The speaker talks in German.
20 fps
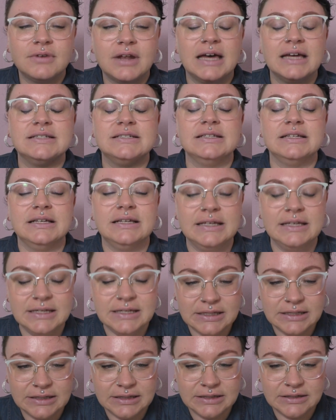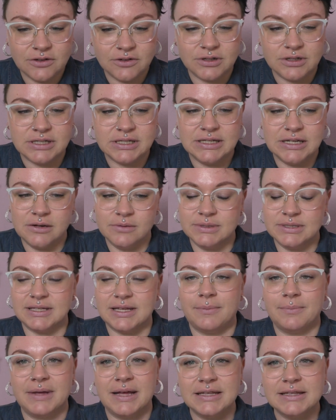hatte ich, und ich glaube, das
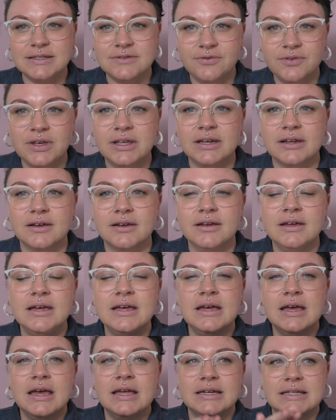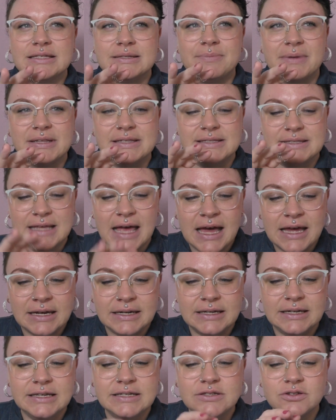haben ganz viele, dass man
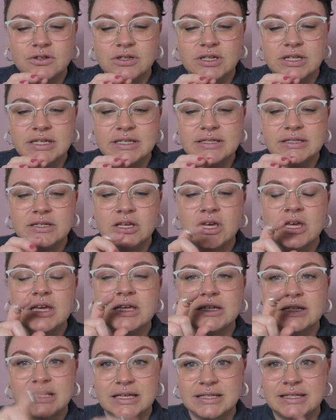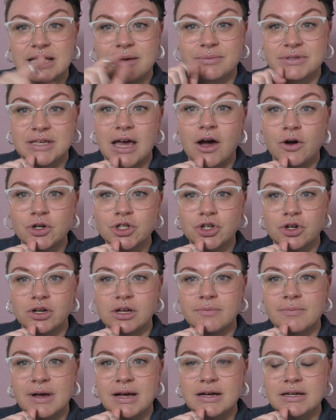Sachen liest und liest, das habe ich auch schon
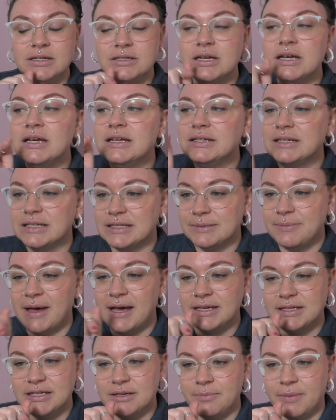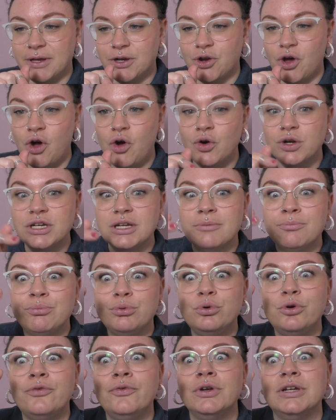gemacht, das mache ich immer noch. Und im
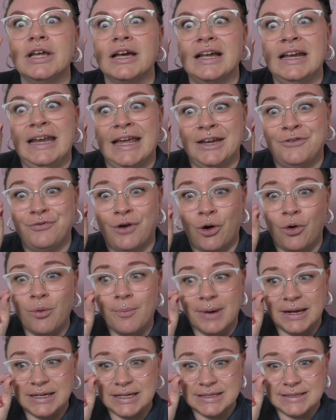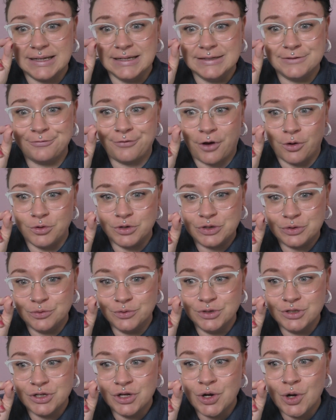Buch wird erklärt, warum man das als Frau
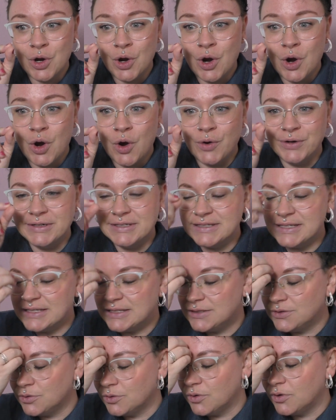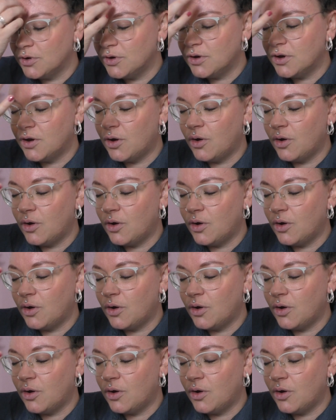tut. Und es ist so.